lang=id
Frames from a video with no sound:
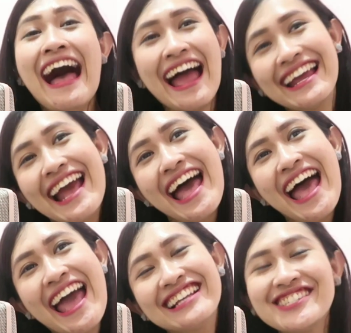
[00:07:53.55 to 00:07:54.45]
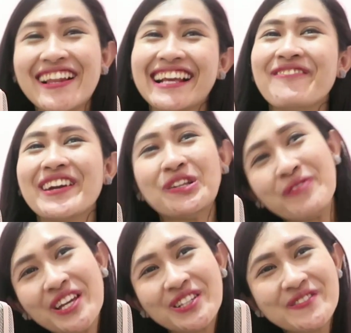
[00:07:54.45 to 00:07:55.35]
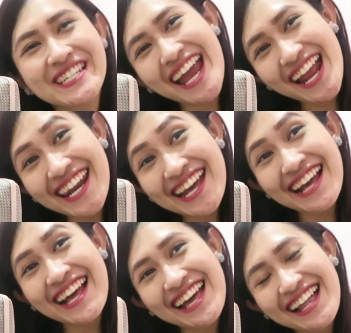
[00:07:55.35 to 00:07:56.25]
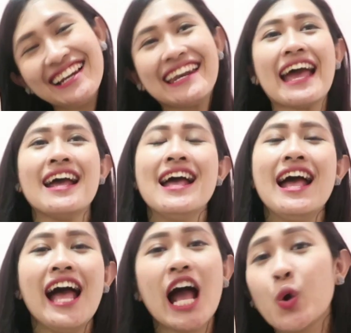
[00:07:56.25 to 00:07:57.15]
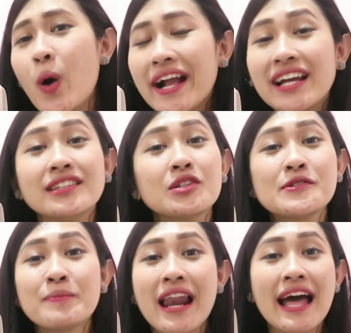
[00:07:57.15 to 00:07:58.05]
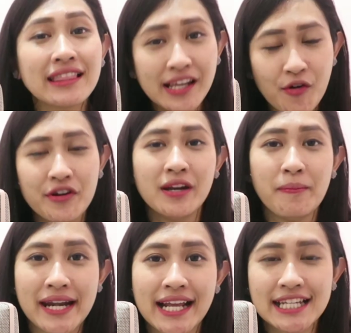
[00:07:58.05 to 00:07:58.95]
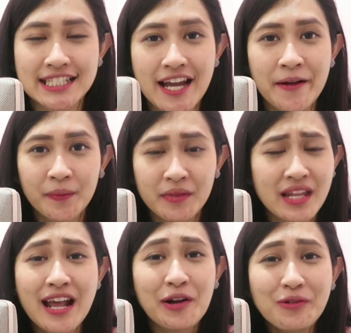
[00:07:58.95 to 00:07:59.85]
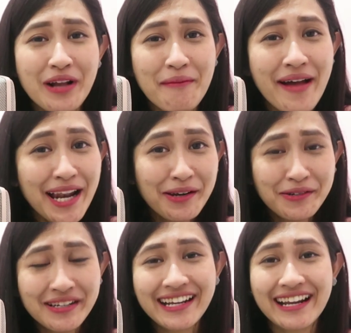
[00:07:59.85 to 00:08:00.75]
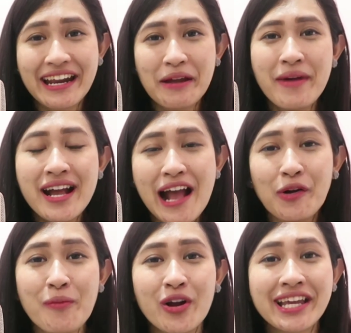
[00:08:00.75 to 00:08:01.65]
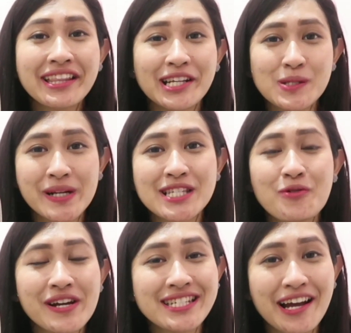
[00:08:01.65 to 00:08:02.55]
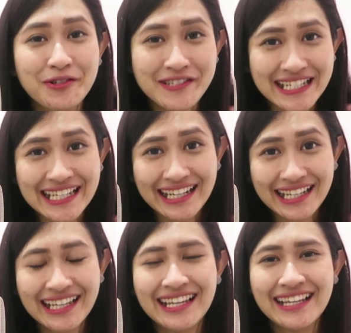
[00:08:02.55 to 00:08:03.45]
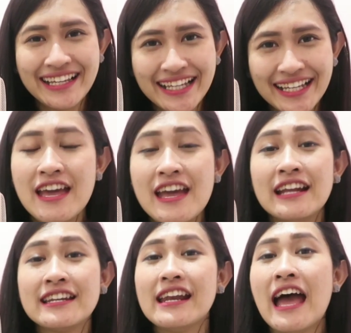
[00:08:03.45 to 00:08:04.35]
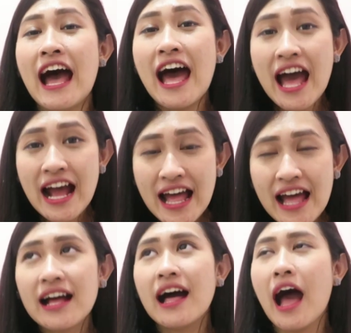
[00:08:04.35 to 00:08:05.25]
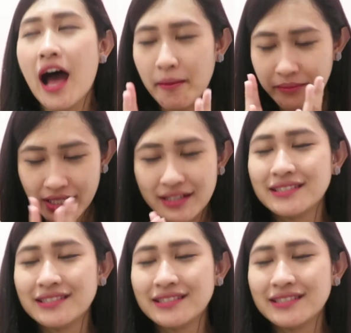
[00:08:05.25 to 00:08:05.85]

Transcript: Hai guys, welcome back to my YouTube channel. Nah, aku akan terus berlatih kok di depan kaca. Dan aku nggak malu, karena emang aku mau lihat ekspresi wajah aku sendiri. Dan ha, amin.